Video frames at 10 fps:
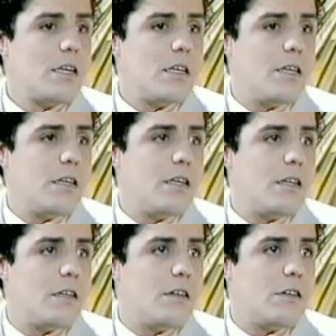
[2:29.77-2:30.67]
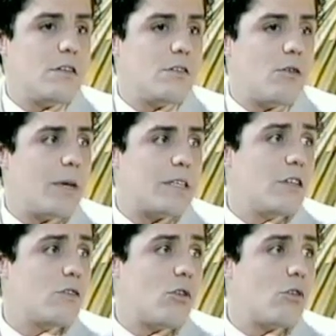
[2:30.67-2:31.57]
y lo ves
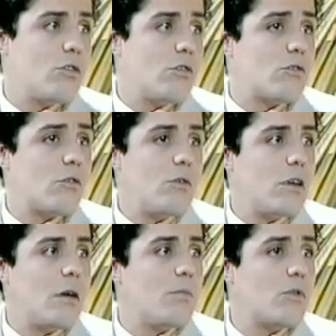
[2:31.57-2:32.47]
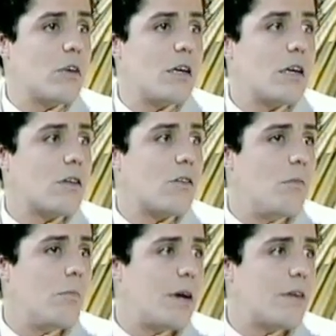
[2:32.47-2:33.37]
en todo, no solo en las murgas,
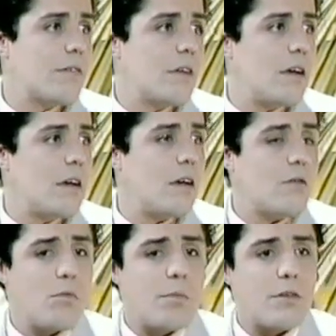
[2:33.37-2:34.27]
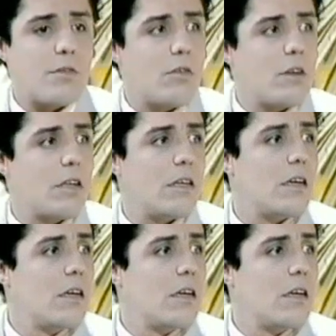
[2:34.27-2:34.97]
comparsas, agrupaciones,